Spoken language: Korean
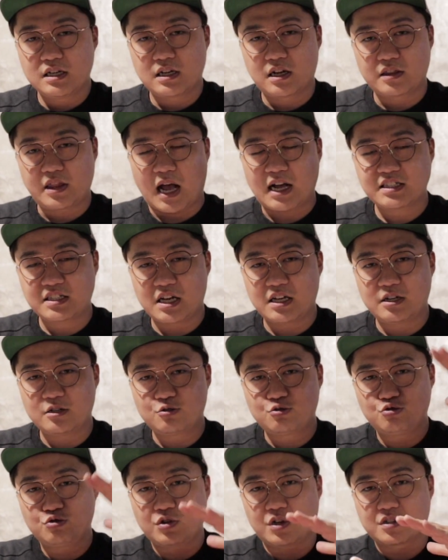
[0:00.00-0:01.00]
그
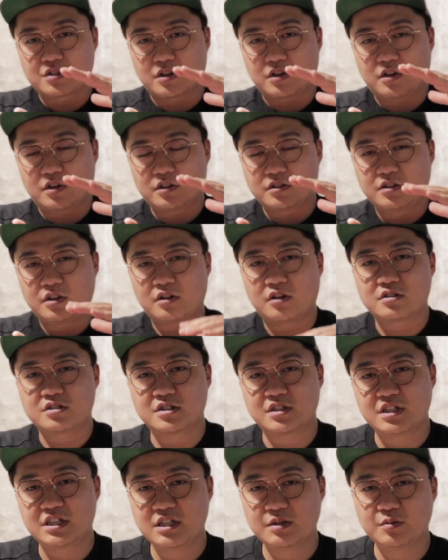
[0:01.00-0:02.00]
낙차를 줄여서
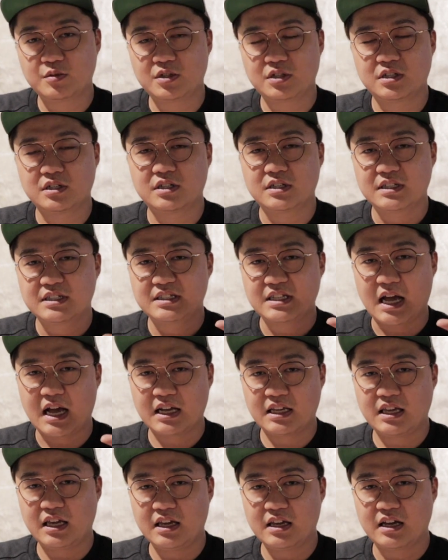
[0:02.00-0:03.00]
떨어지는 힘을
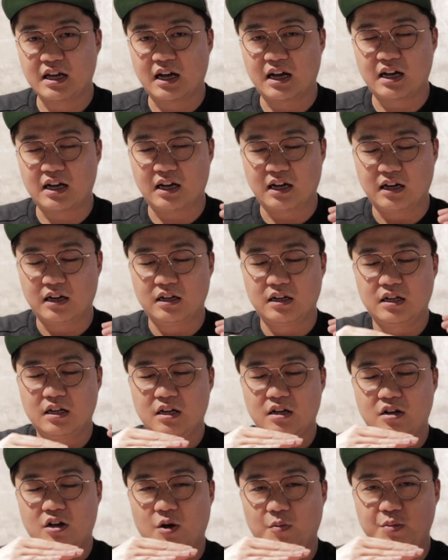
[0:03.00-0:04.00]
작게 해야
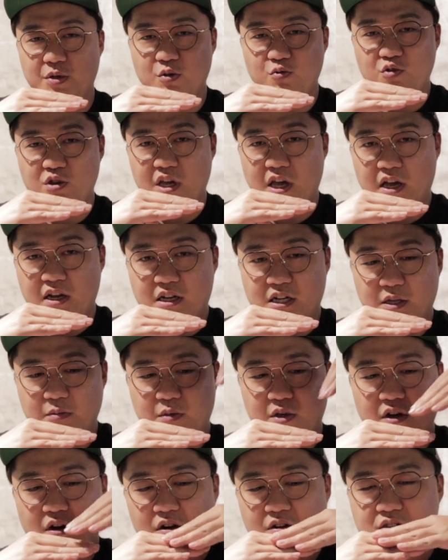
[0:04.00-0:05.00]
커피 위에
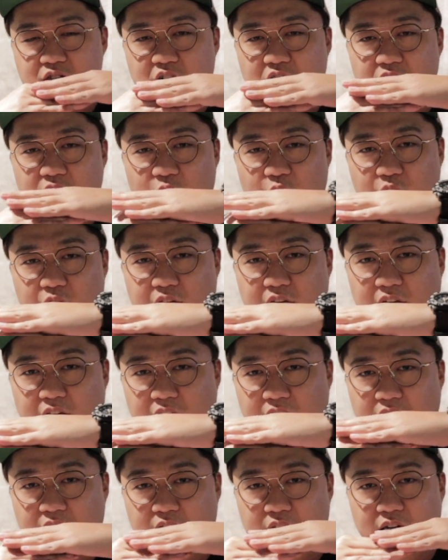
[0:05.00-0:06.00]
그림이 얹혀요
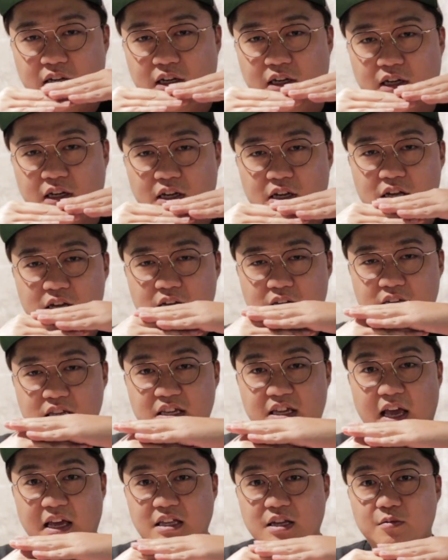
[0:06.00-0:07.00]
이렇게
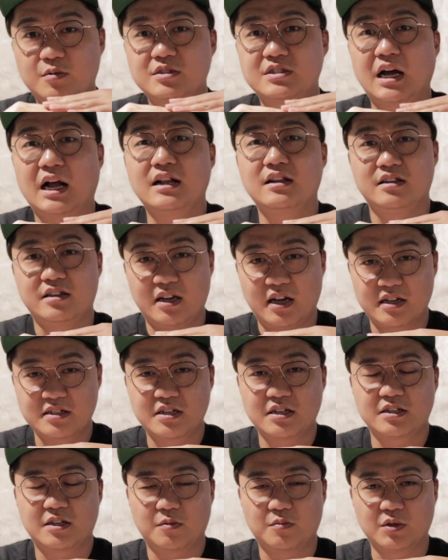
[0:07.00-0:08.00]
이 개념을 잘
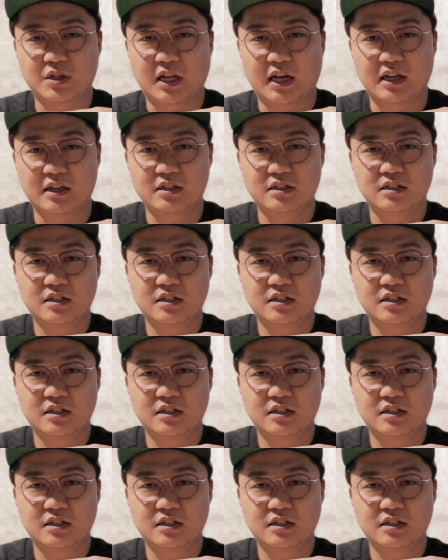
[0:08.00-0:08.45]
이해하셔야 됩니다.